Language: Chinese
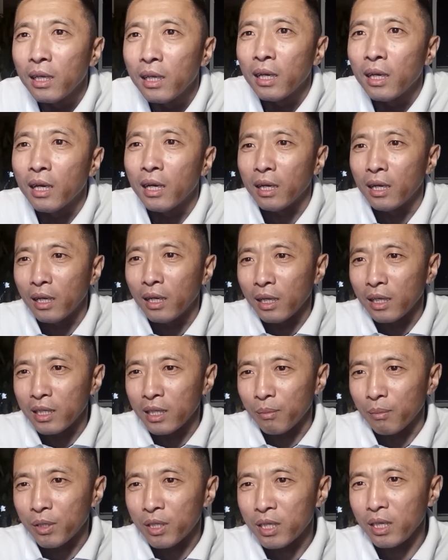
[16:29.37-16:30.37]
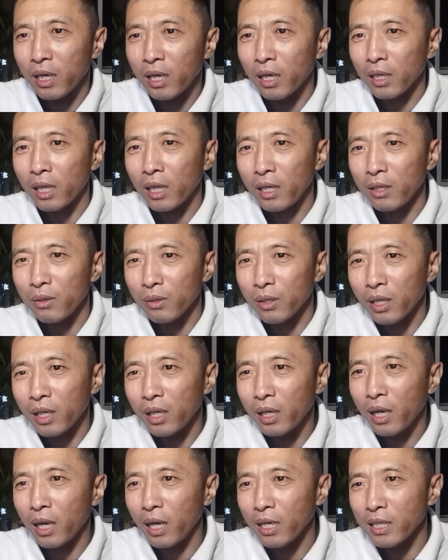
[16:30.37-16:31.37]
呃，也不是，他有那
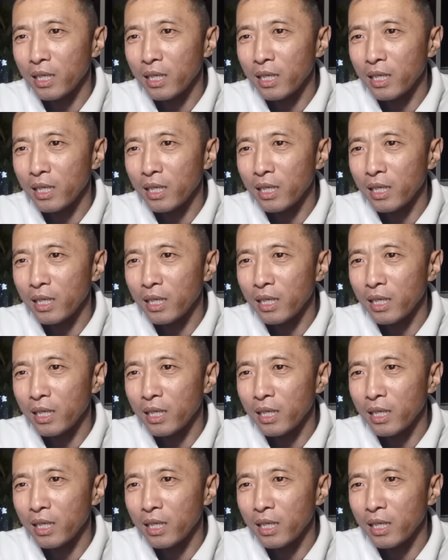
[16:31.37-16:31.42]
个海